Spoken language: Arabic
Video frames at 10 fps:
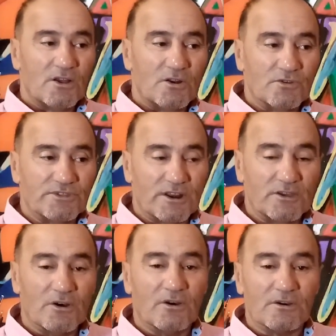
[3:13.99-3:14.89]
لو
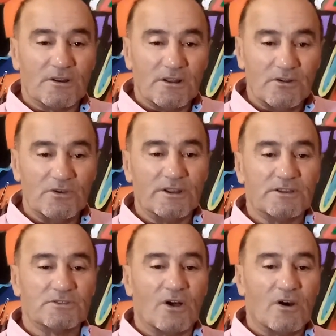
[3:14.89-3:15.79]
تريونغل لو
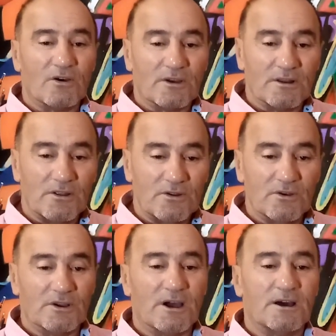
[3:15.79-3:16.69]
ريكتانغل
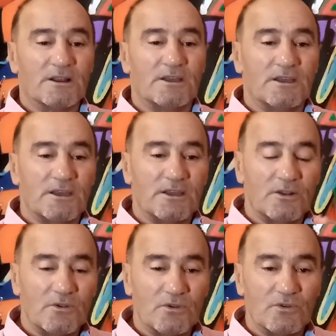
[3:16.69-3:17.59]
لو كاري
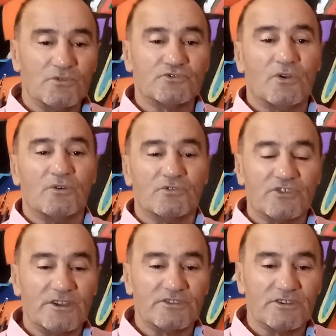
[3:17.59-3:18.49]
لو لوزونج
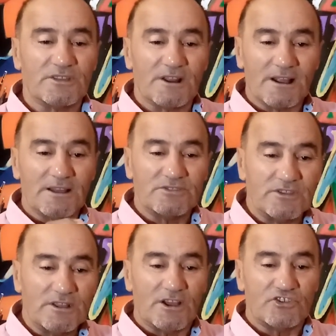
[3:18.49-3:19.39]
اكسيتيرا
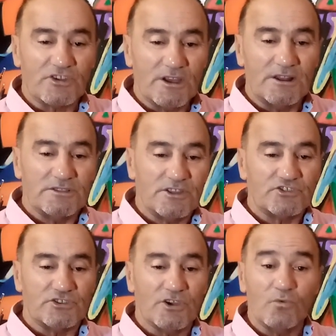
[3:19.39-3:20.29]
كدير اشكال
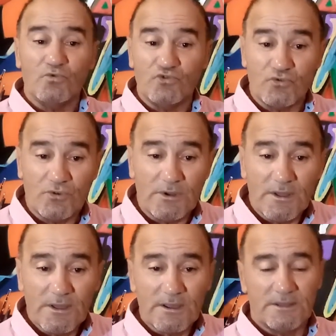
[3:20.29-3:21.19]
هندسيه وجوه
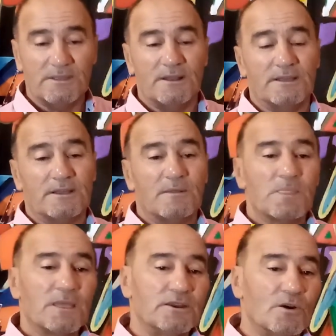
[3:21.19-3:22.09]
كذلك
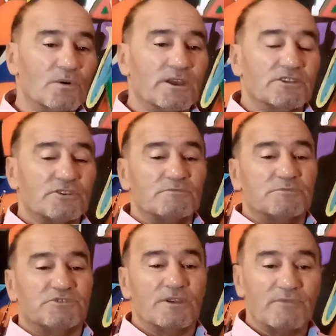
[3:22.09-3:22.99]
انه كيعتمد
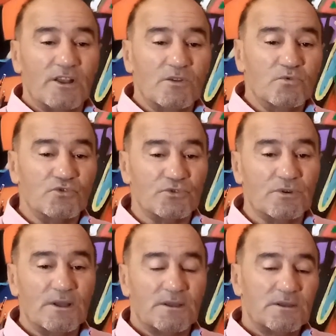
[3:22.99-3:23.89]
بزاف على الوجوه
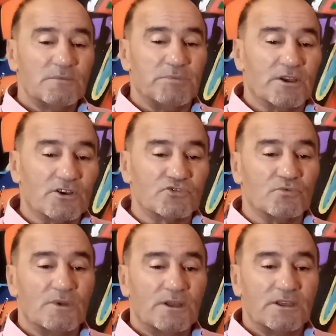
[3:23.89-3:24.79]
بيكاسو
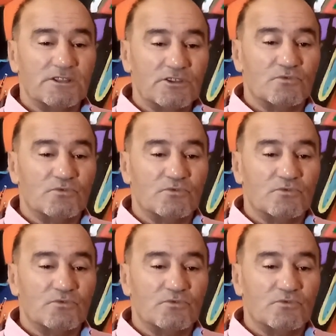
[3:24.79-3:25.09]
كيدير